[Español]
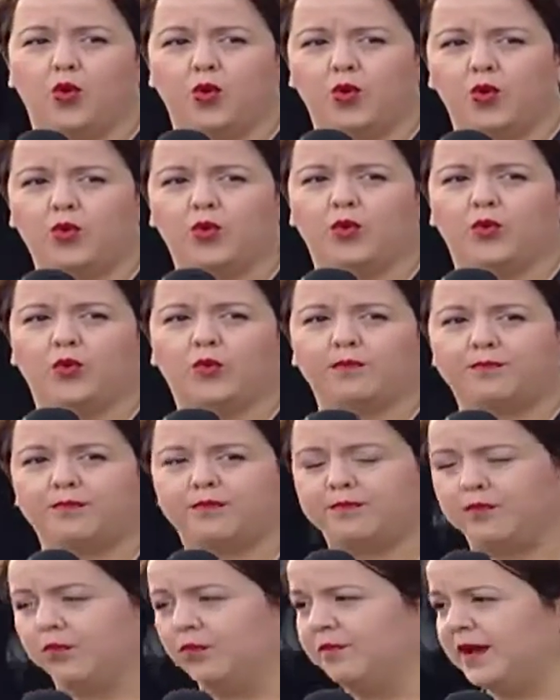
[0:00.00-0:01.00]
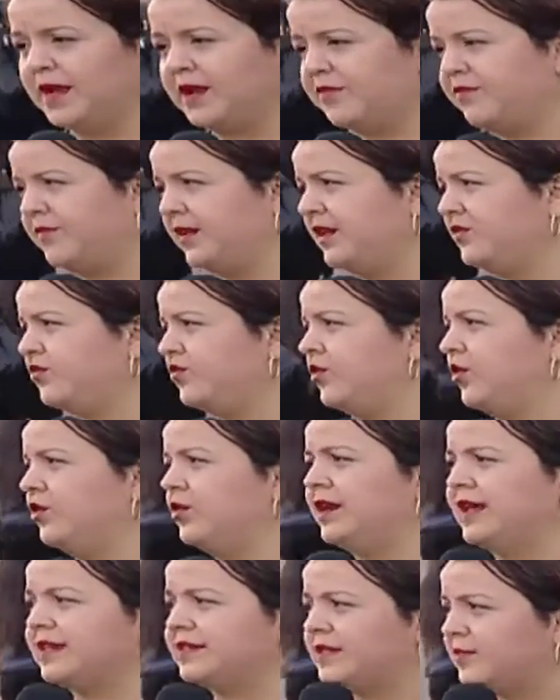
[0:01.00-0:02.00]
un
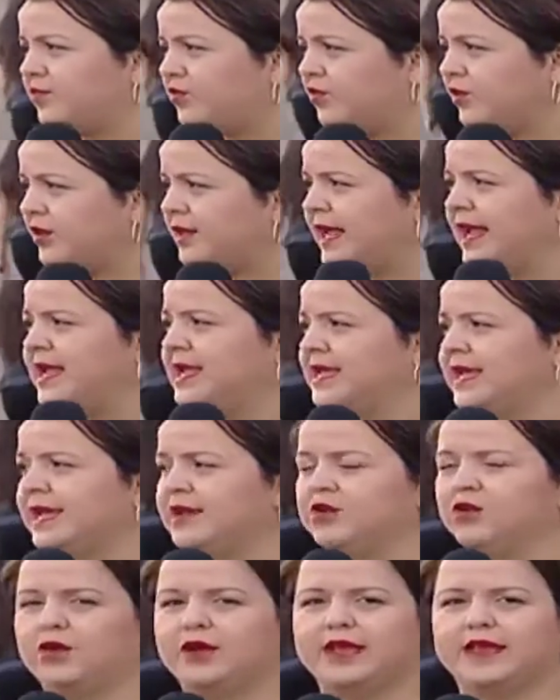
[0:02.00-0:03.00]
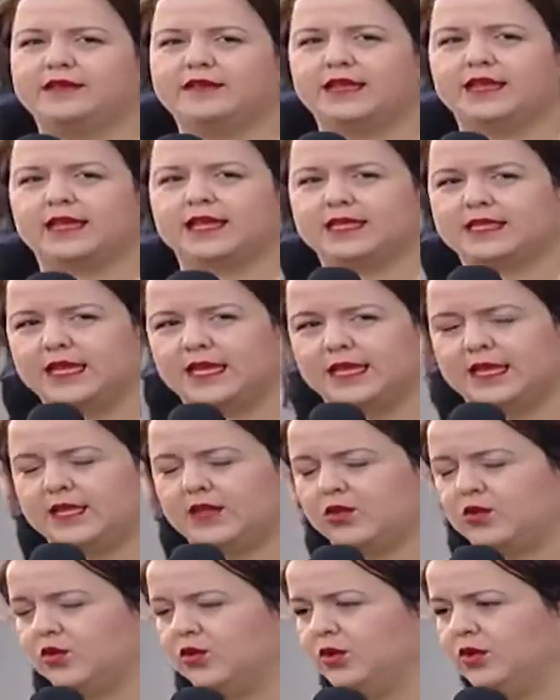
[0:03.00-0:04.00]
beneficio excepcional que no es el que
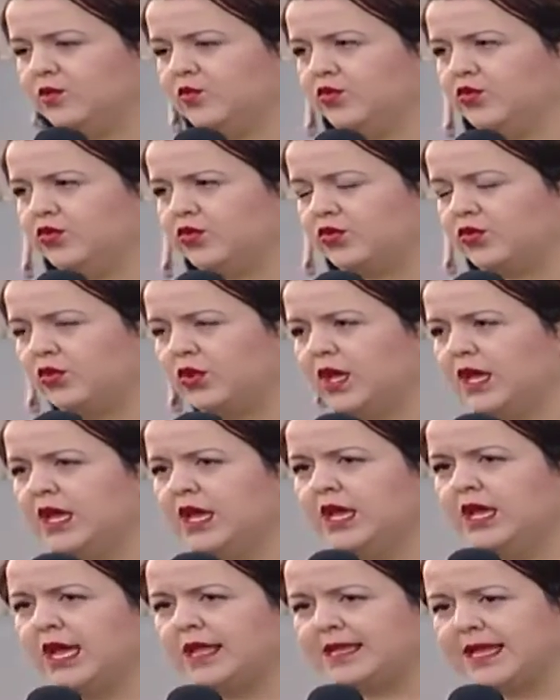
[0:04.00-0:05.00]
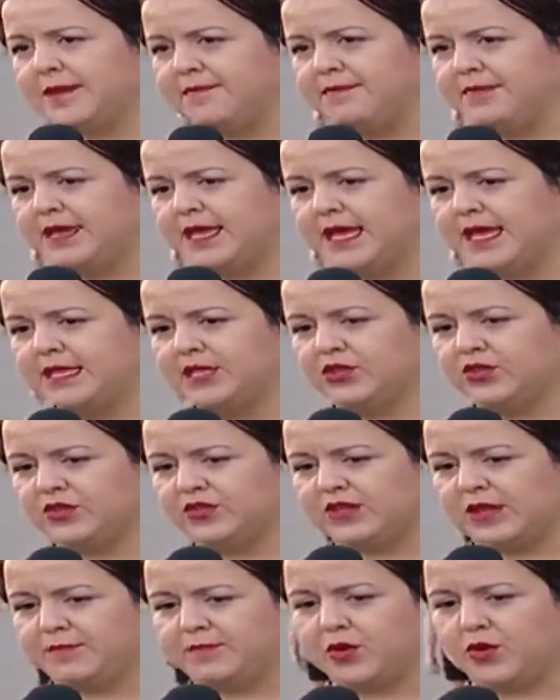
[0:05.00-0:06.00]
tiene todo el mundo. También
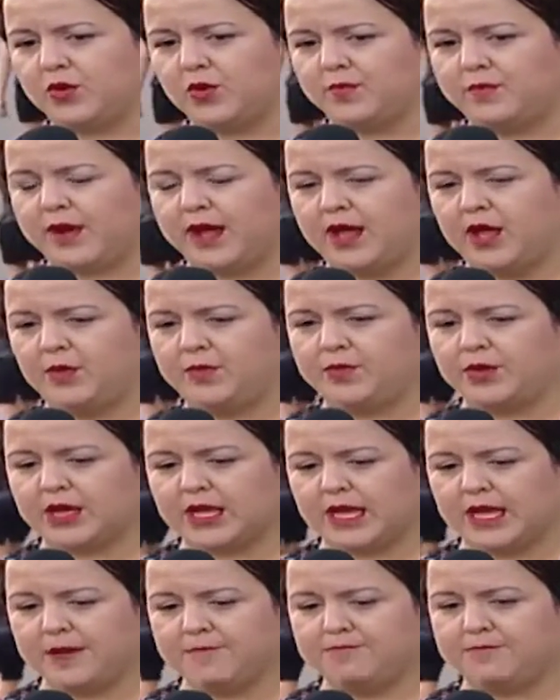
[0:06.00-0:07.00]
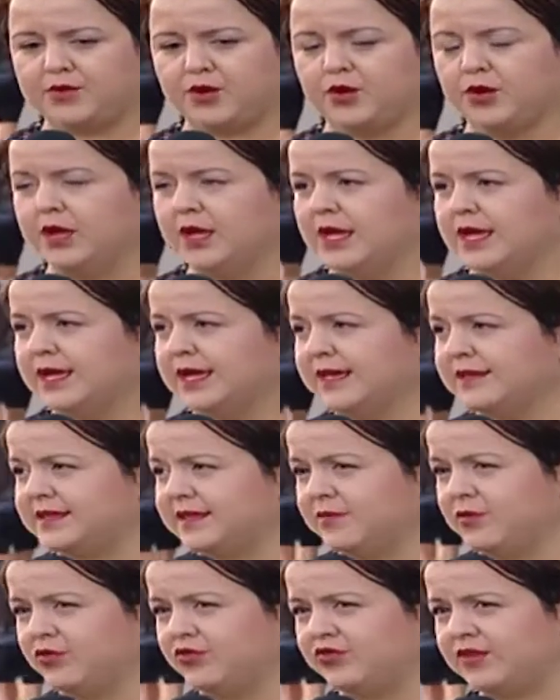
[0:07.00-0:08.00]
nos ha preocupado, por ejemplo, que
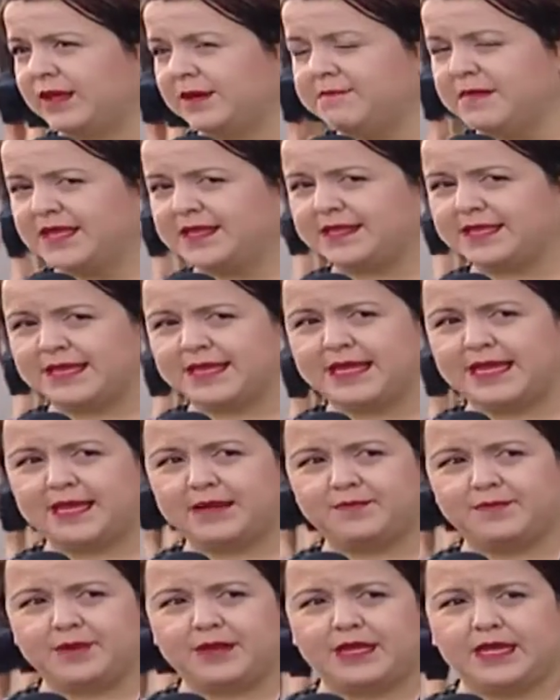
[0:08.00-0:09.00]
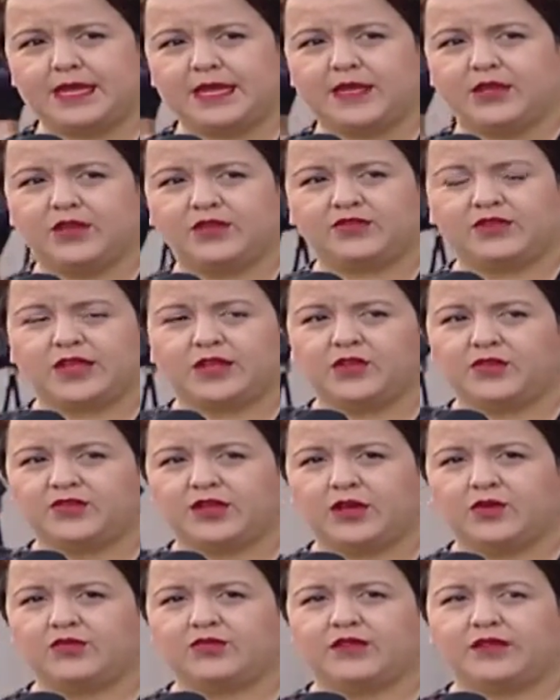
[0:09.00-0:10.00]
se busque mantener privilegios que no
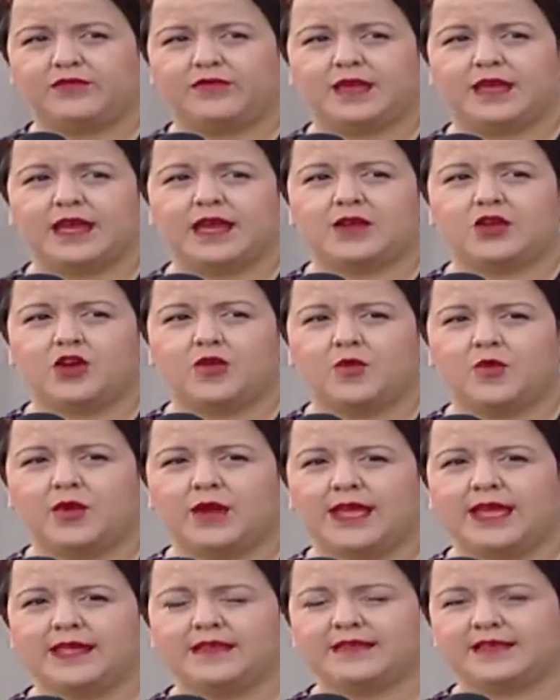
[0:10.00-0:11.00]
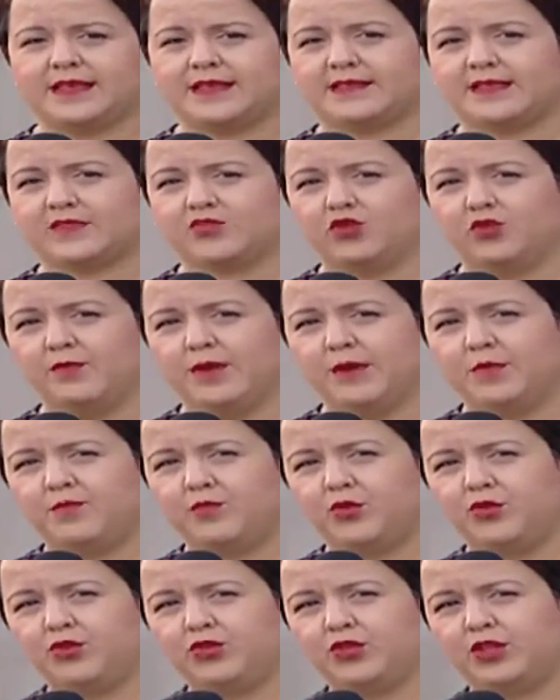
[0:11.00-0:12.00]
se justifican como es, que se sumen
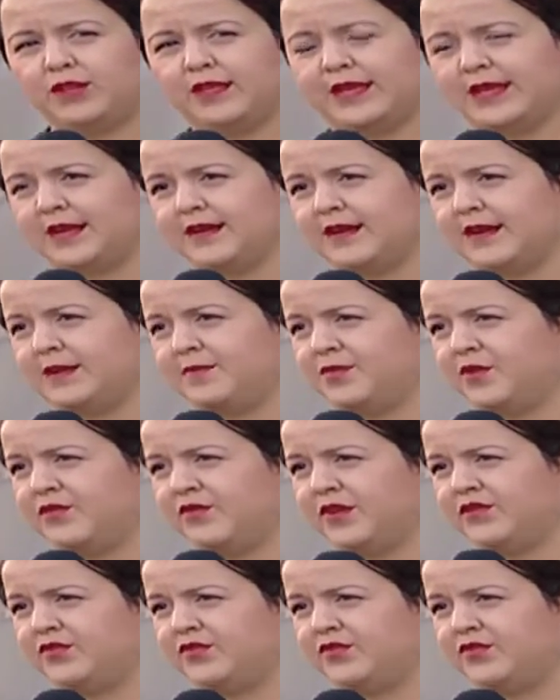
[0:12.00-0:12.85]
puntos de carrera